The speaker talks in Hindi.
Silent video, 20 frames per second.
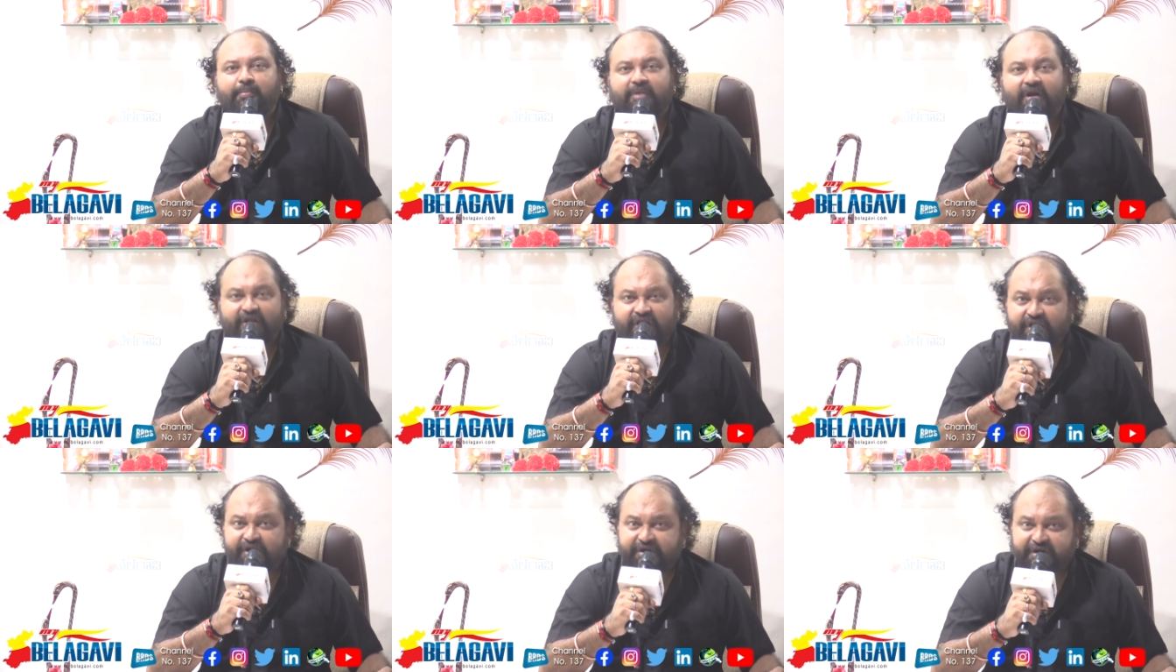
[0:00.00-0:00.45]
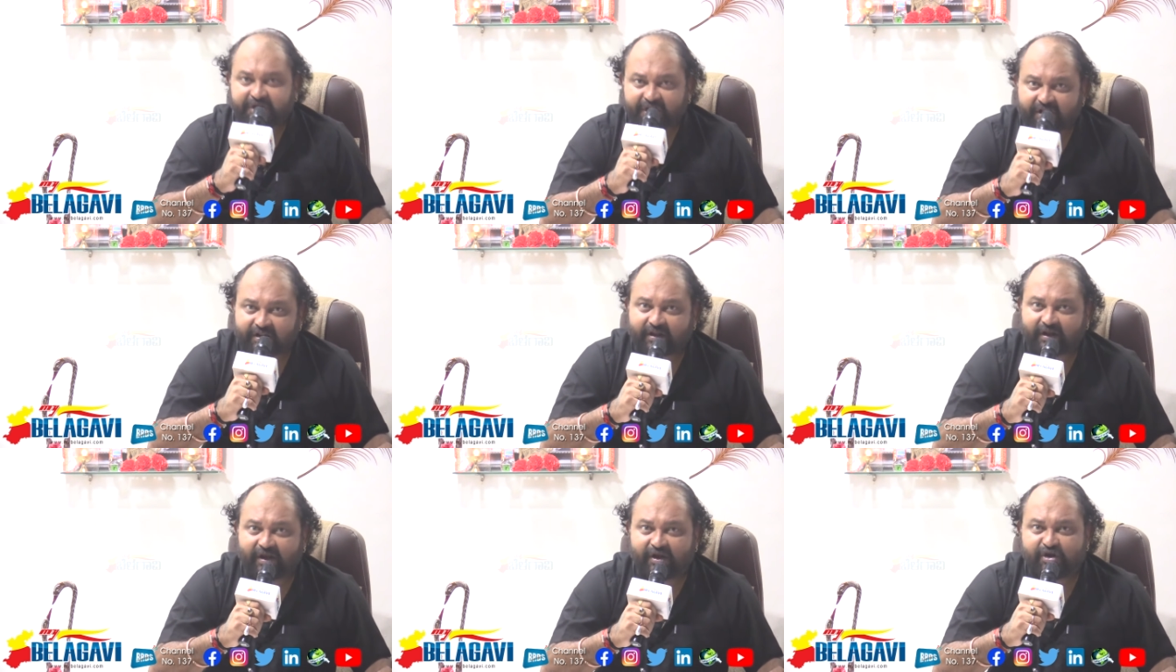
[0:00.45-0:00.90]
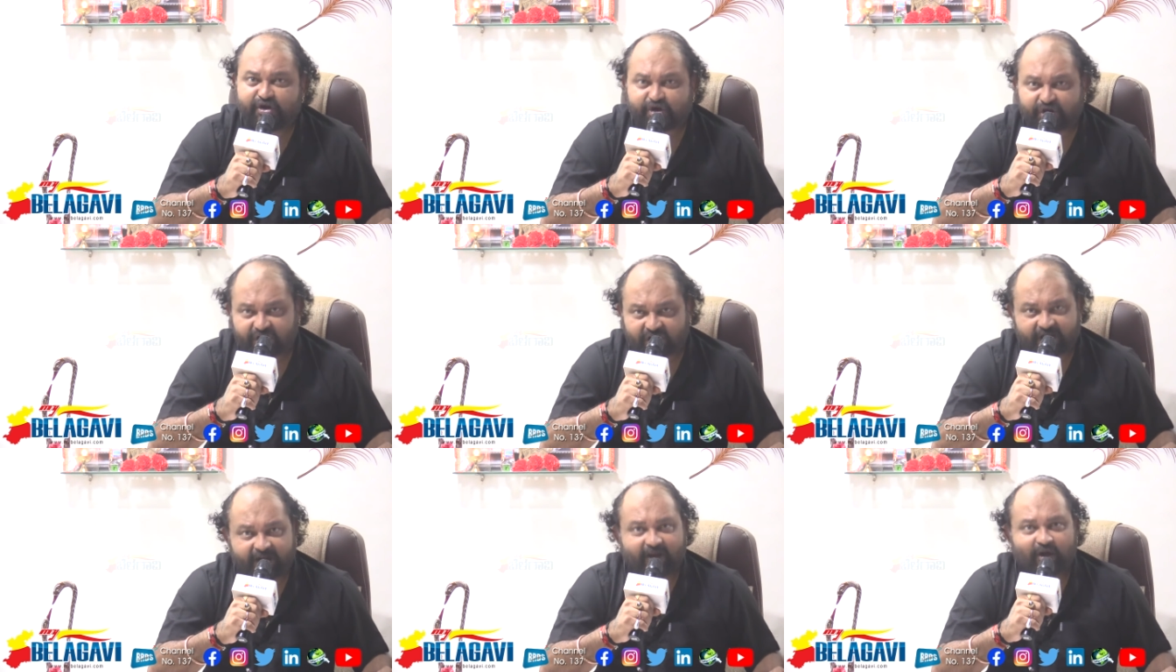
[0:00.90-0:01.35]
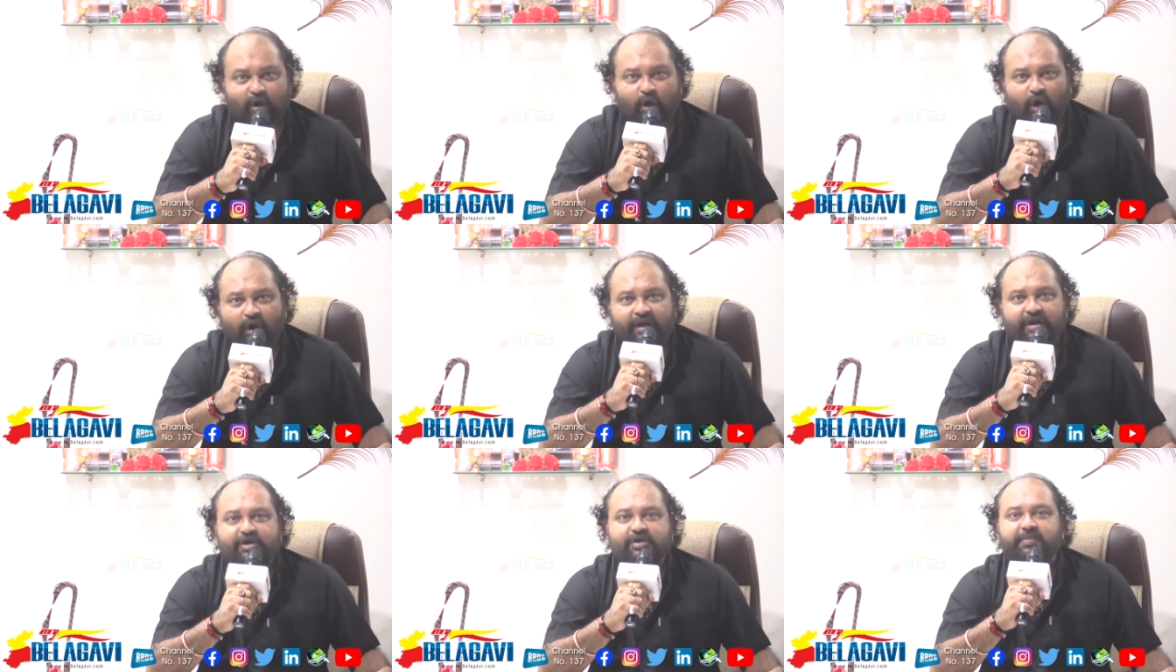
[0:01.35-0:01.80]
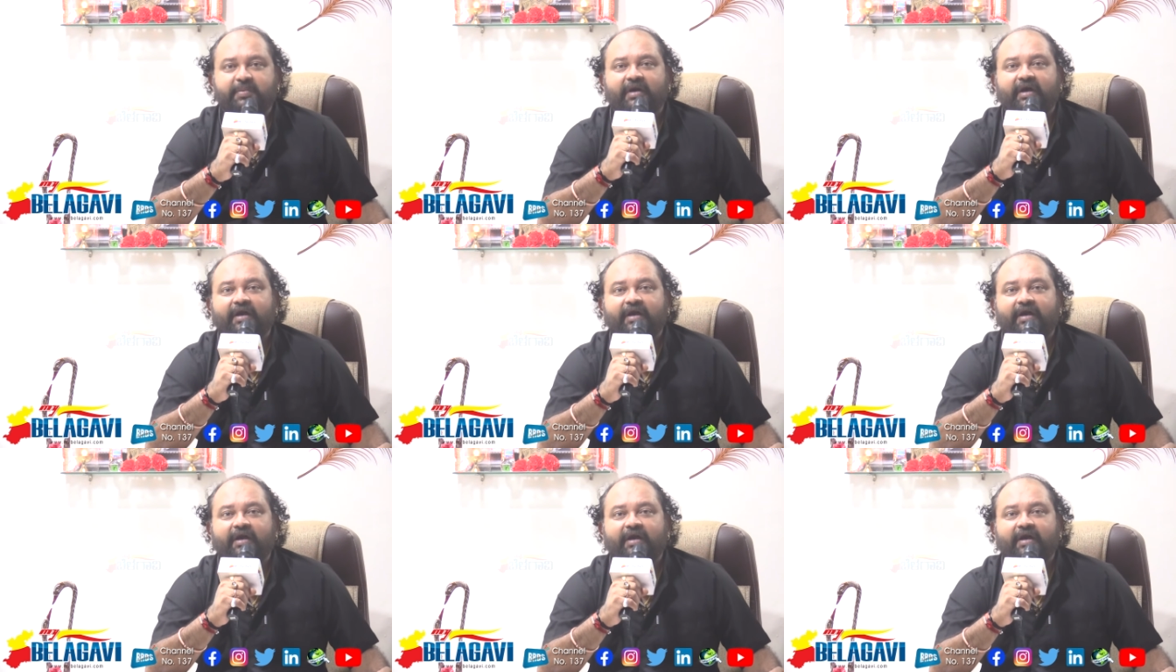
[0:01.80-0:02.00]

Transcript: प्रतिष्ठित इंजीनियरिंग कॉलेज